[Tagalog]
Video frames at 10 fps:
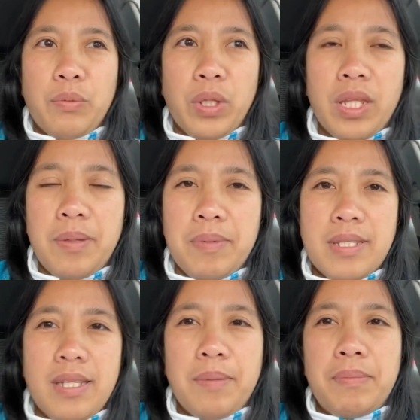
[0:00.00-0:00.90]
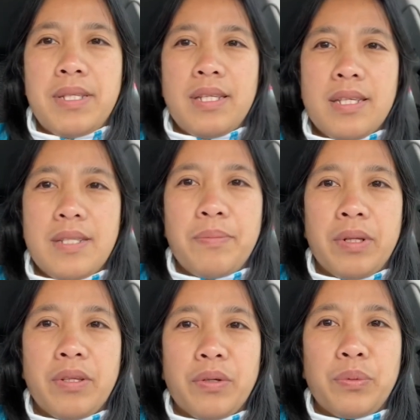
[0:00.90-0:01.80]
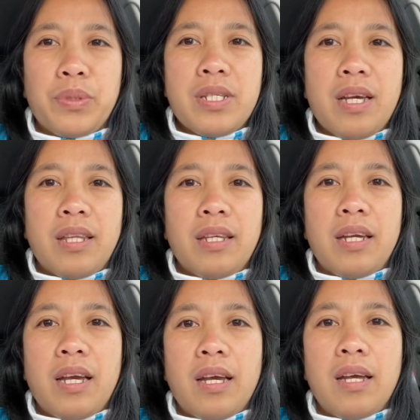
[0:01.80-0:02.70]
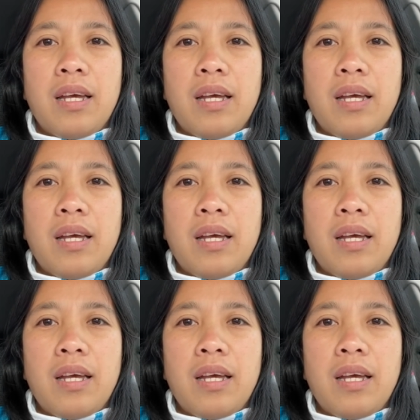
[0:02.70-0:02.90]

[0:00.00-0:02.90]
One time kasi nagbisita si Brotherhood sa kanya